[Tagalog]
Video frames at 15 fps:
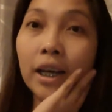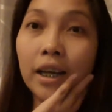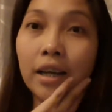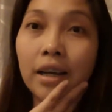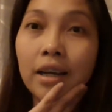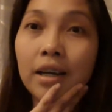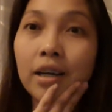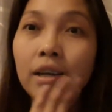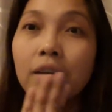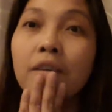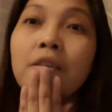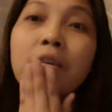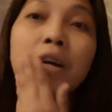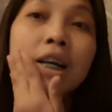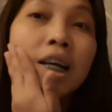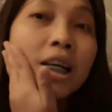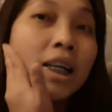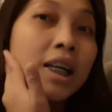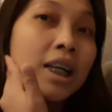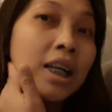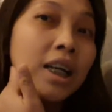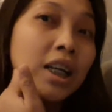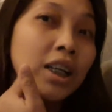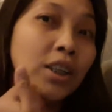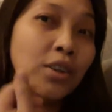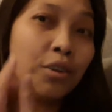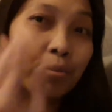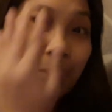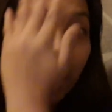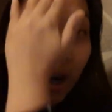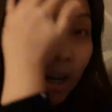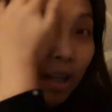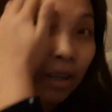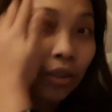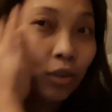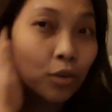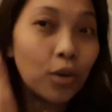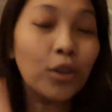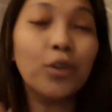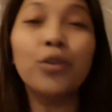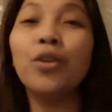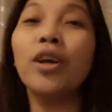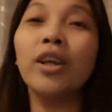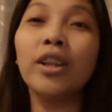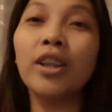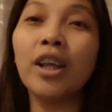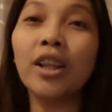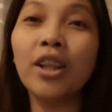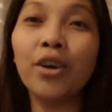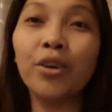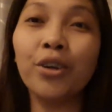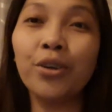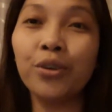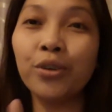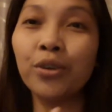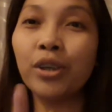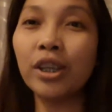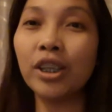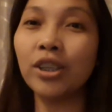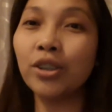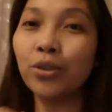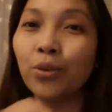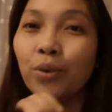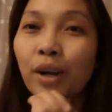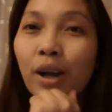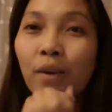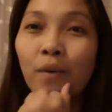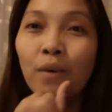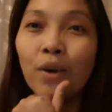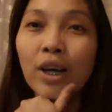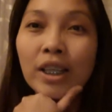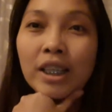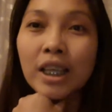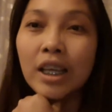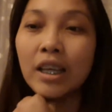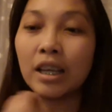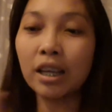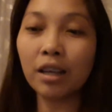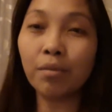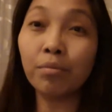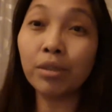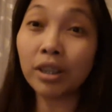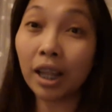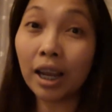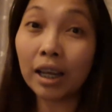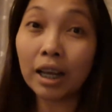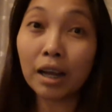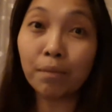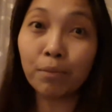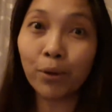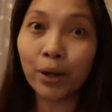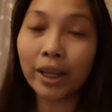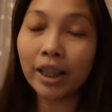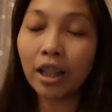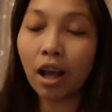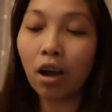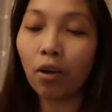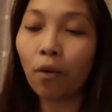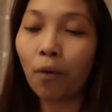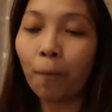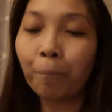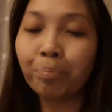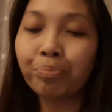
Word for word: uh, yung parang ano na daw yung itsura ko kasi talagang morina ako.